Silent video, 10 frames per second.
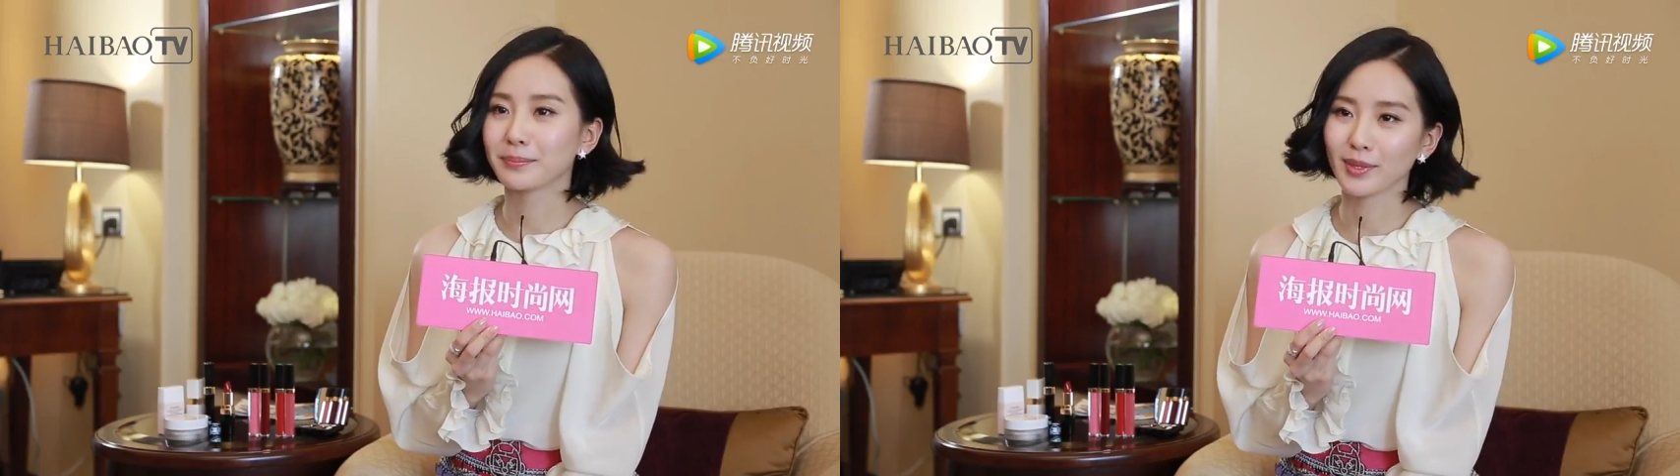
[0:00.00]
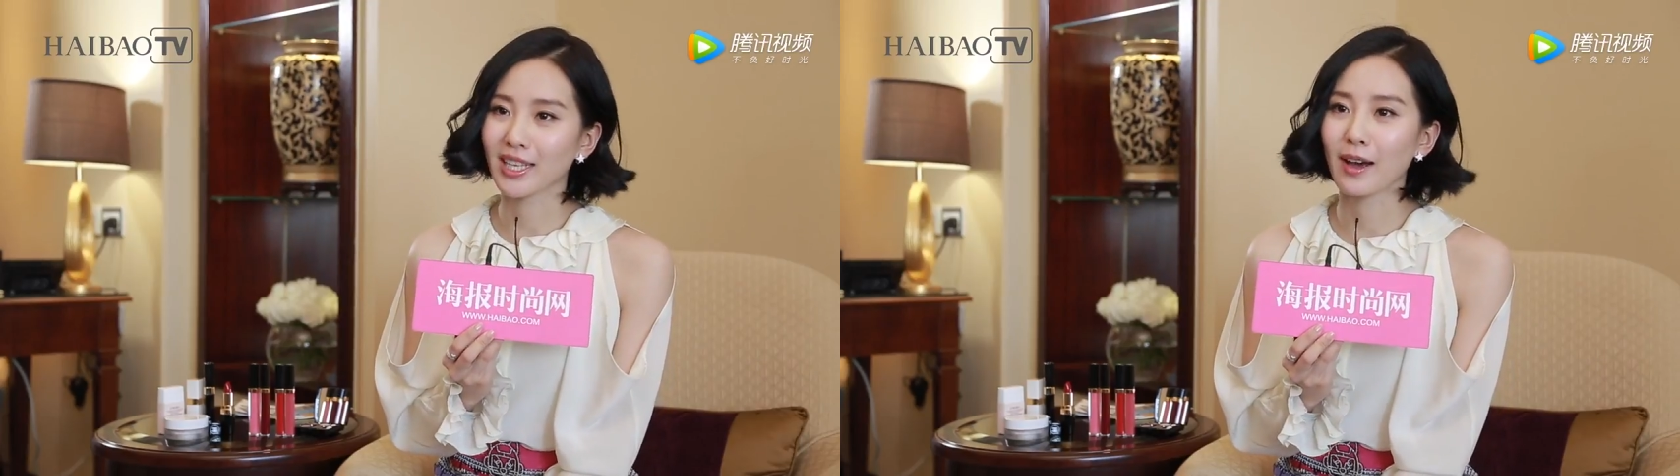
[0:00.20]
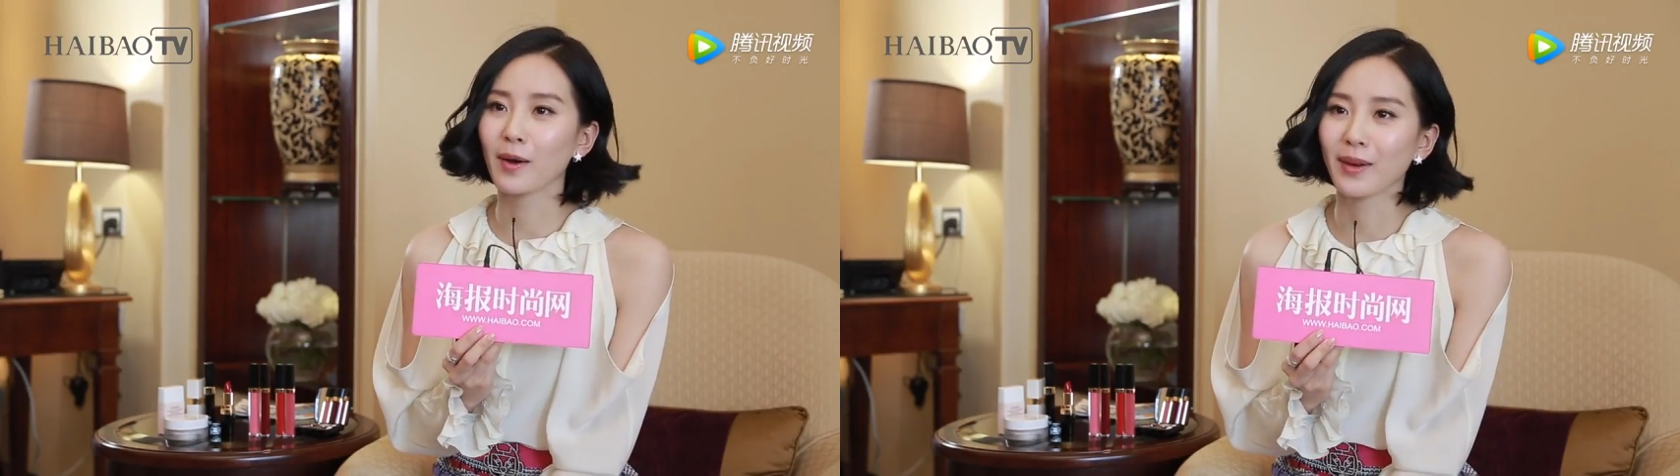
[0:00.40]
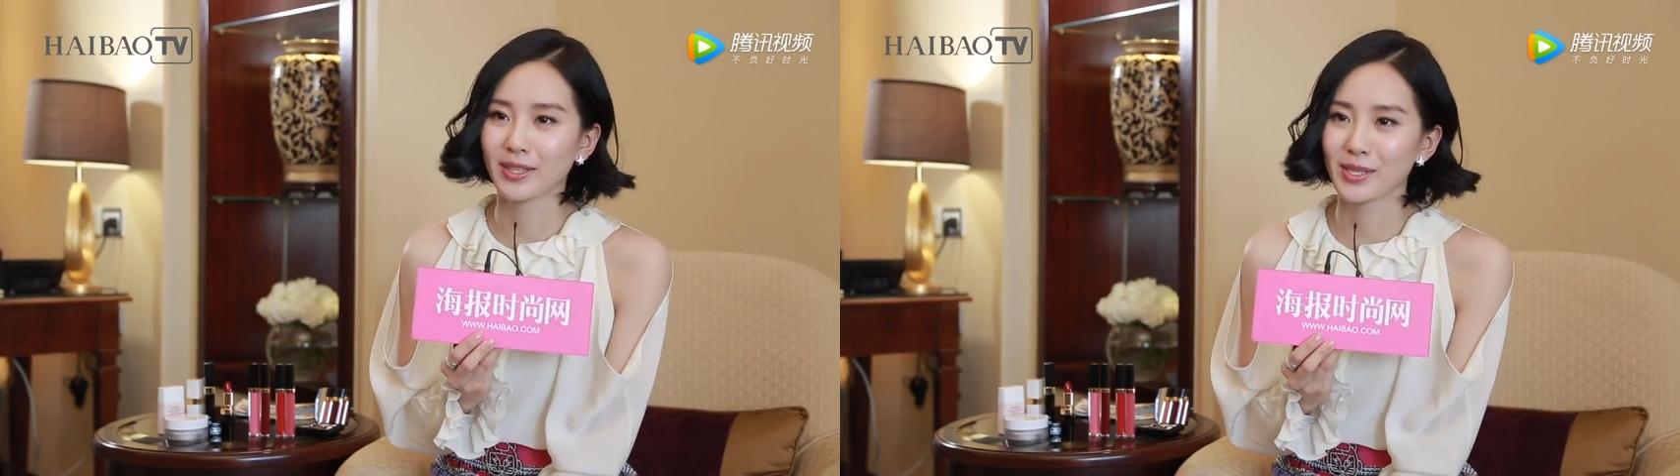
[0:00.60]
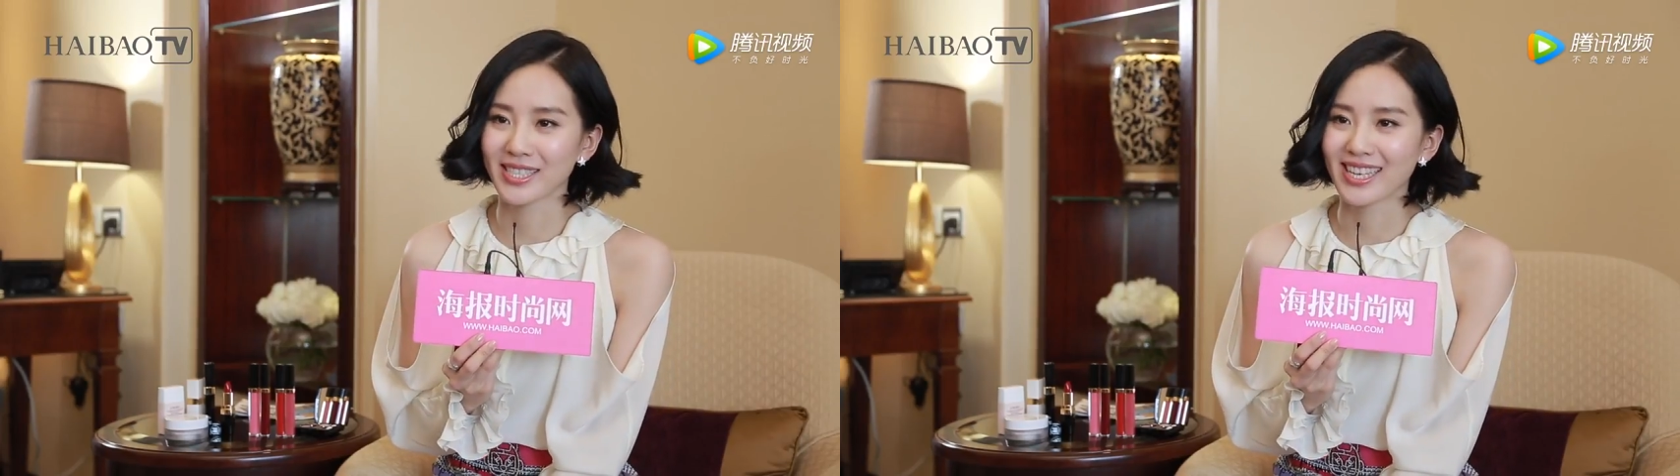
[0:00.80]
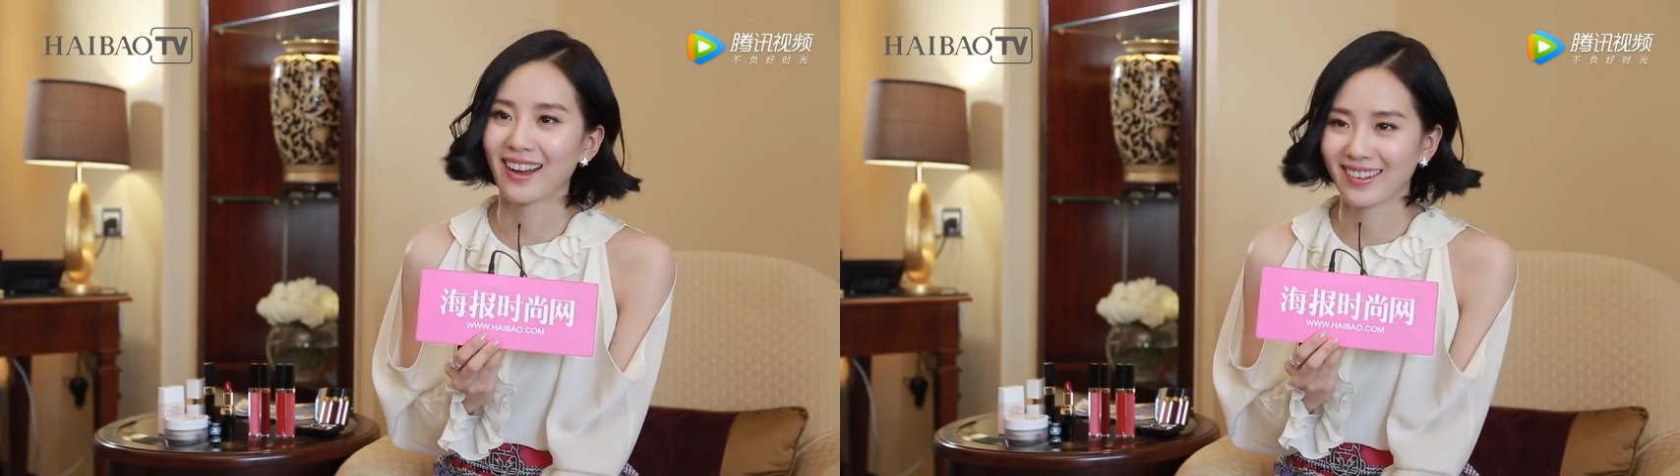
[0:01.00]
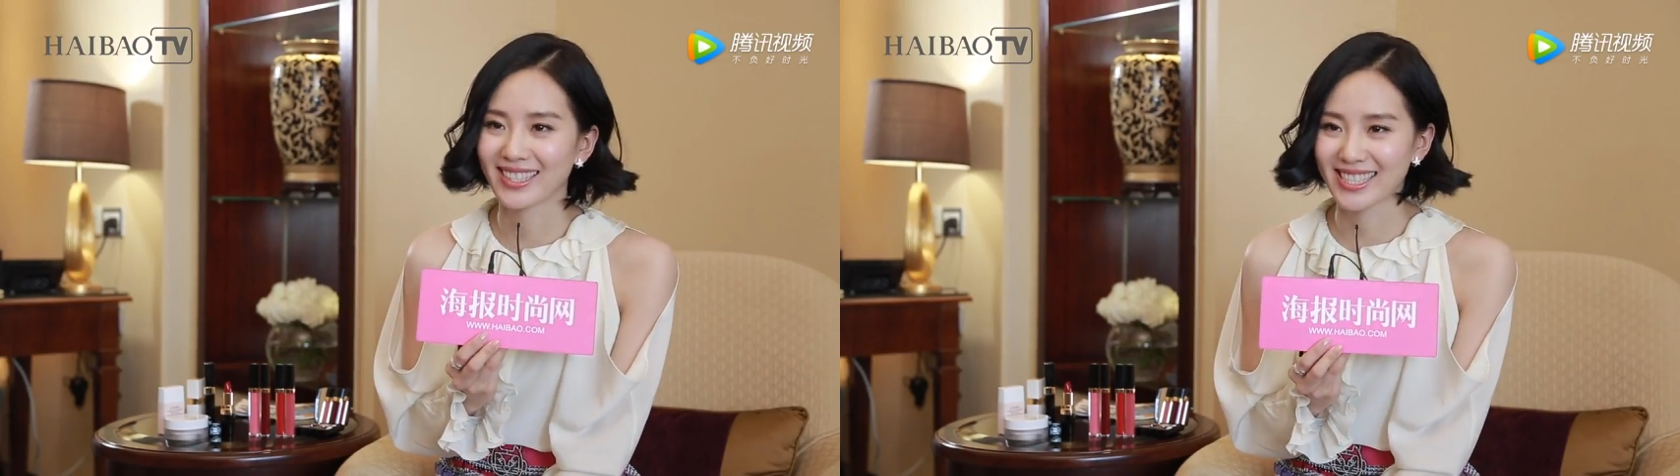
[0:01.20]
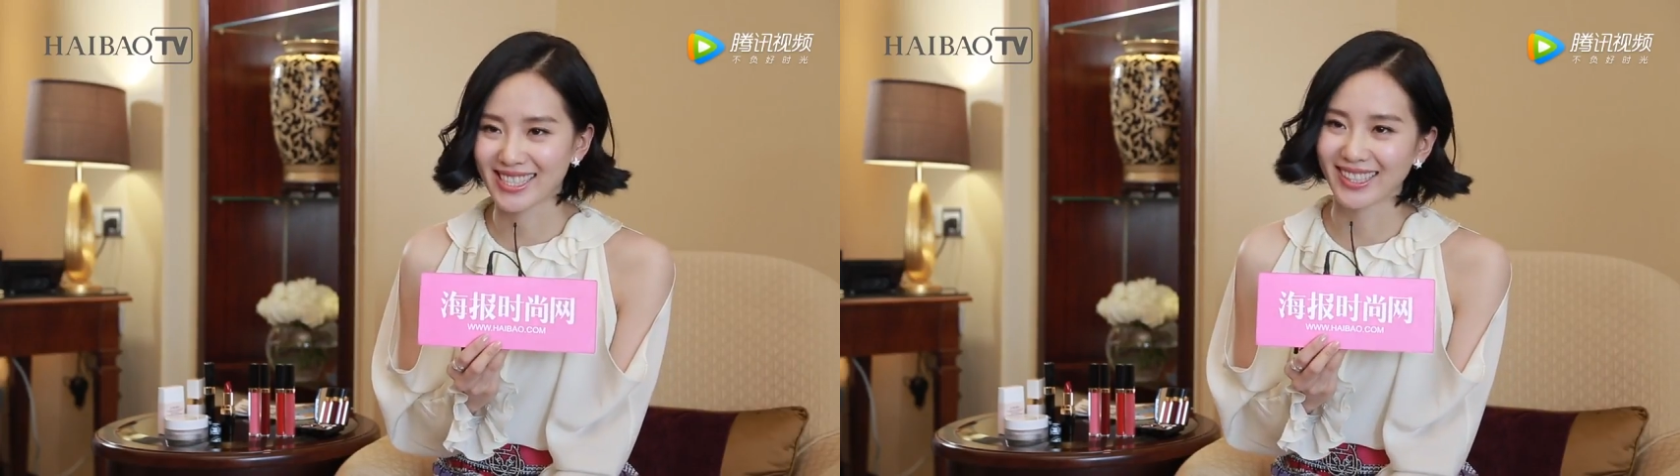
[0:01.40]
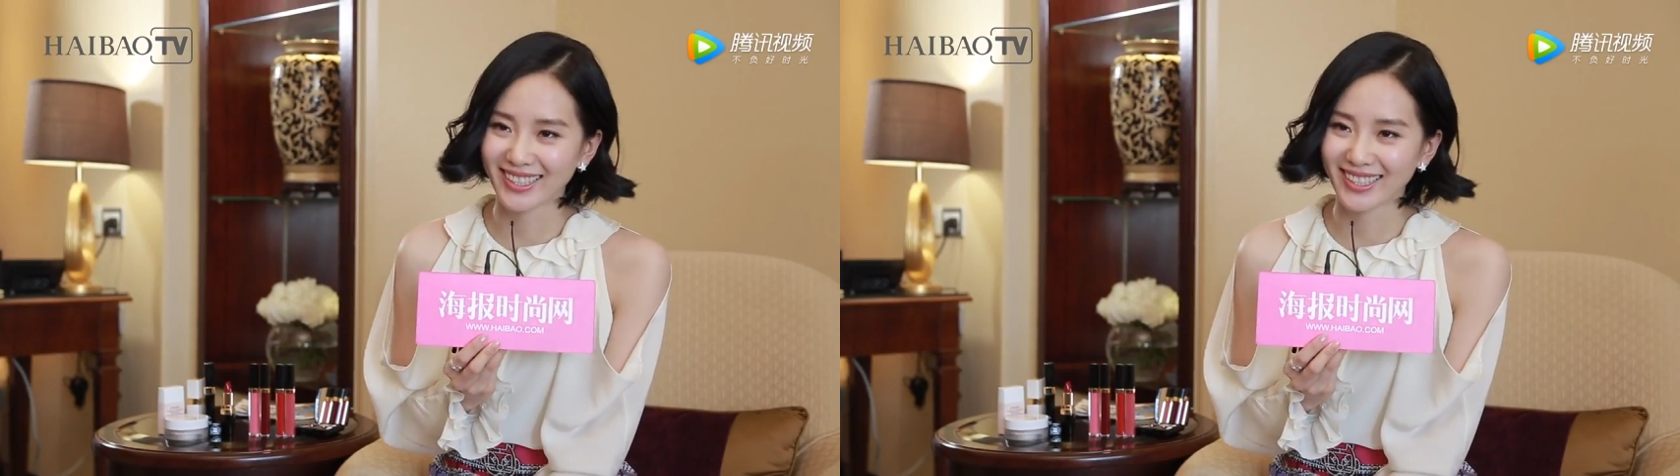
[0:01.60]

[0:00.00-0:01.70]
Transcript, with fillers: 不太会去尝试。